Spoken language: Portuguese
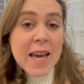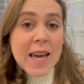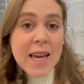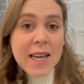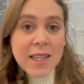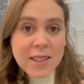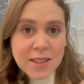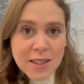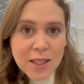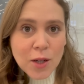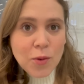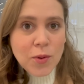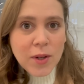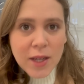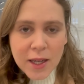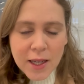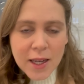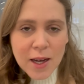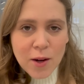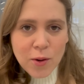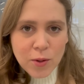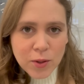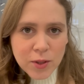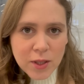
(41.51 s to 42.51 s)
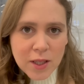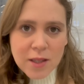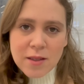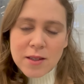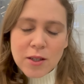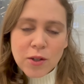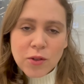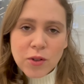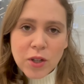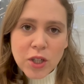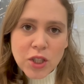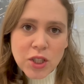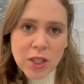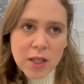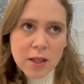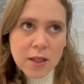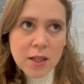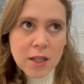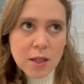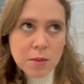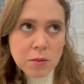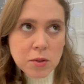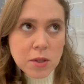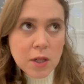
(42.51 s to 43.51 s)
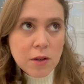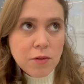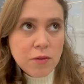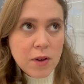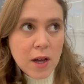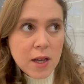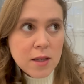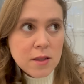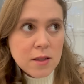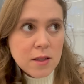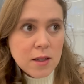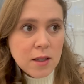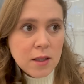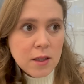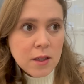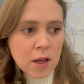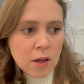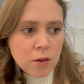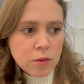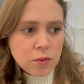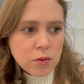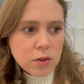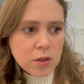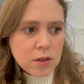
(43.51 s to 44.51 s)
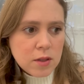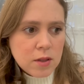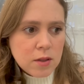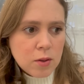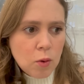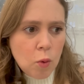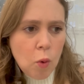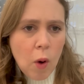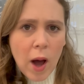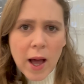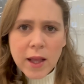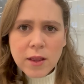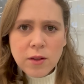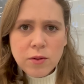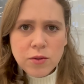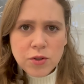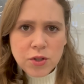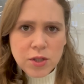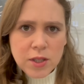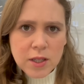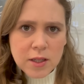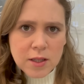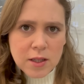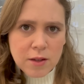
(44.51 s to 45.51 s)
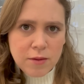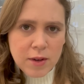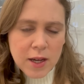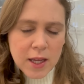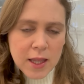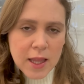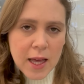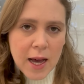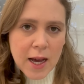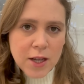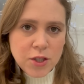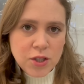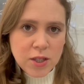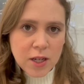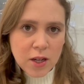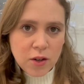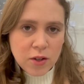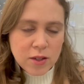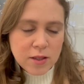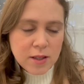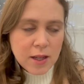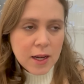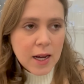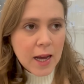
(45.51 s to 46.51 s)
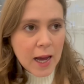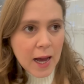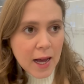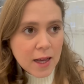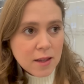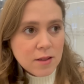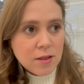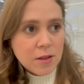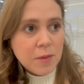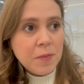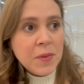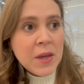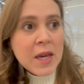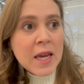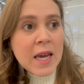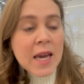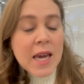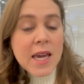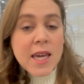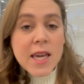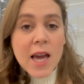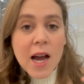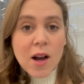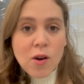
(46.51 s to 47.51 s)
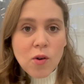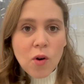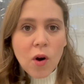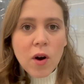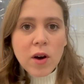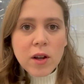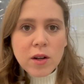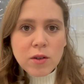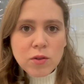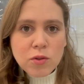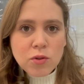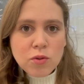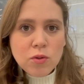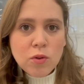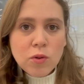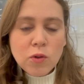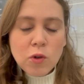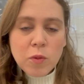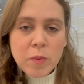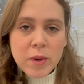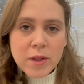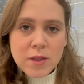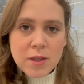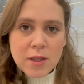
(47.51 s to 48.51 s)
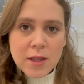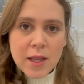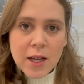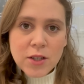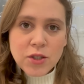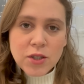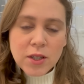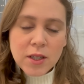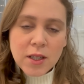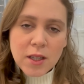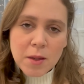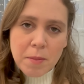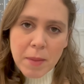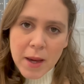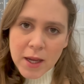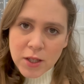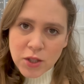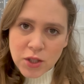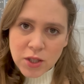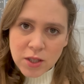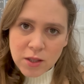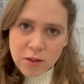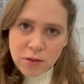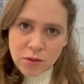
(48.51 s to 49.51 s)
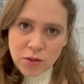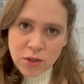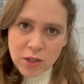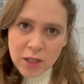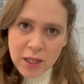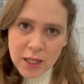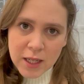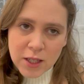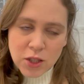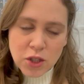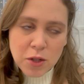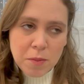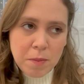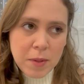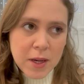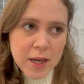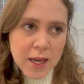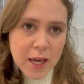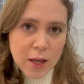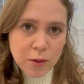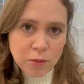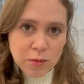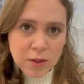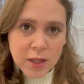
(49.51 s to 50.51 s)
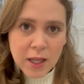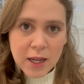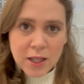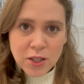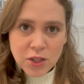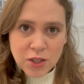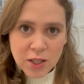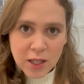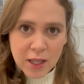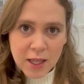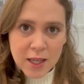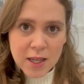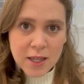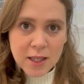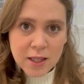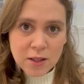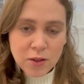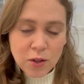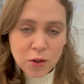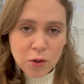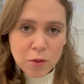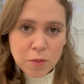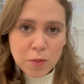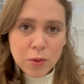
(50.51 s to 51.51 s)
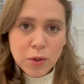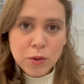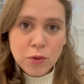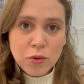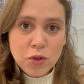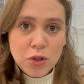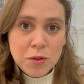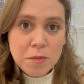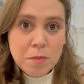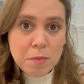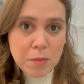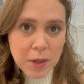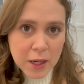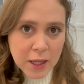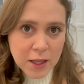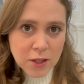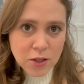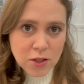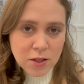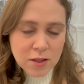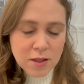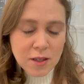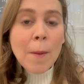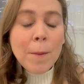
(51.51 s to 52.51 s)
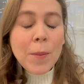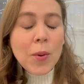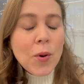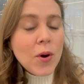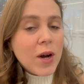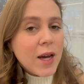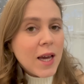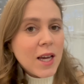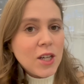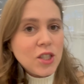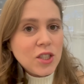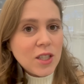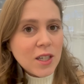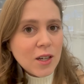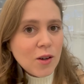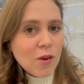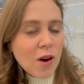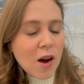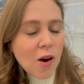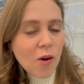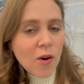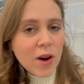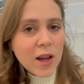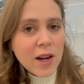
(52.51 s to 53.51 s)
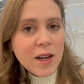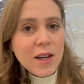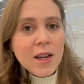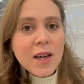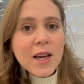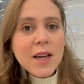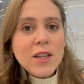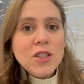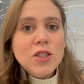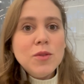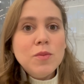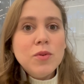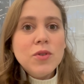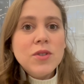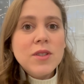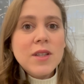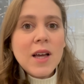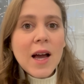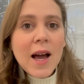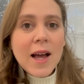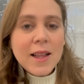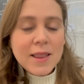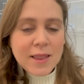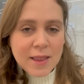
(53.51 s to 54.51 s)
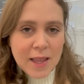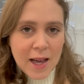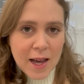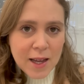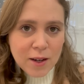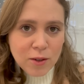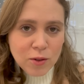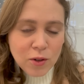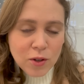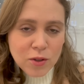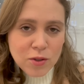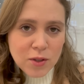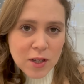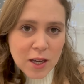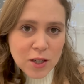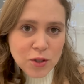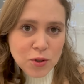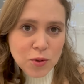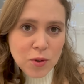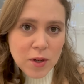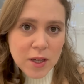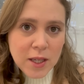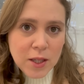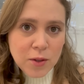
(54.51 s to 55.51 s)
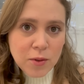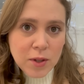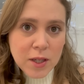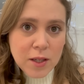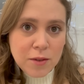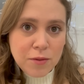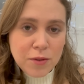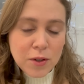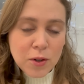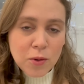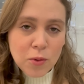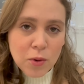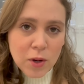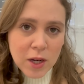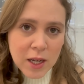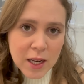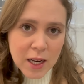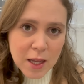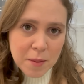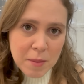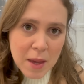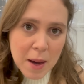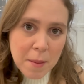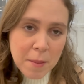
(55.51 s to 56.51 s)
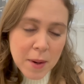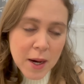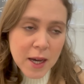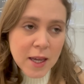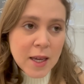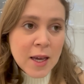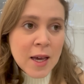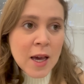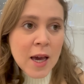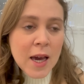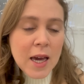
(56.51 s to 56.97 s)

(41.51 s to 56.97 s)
Então o que, que aconteceu? Nós chegamos já fazem uns quatro dias, na verdade, na nossa casa e agora eu estou numa cidade aqui pertinho de Leite. Peguei um trem, cheguei aqui no aeroporto de Brindisi porque chegou a hora de buscar a Tara, o nosso cachorrinho que ficou ali na minha mãe.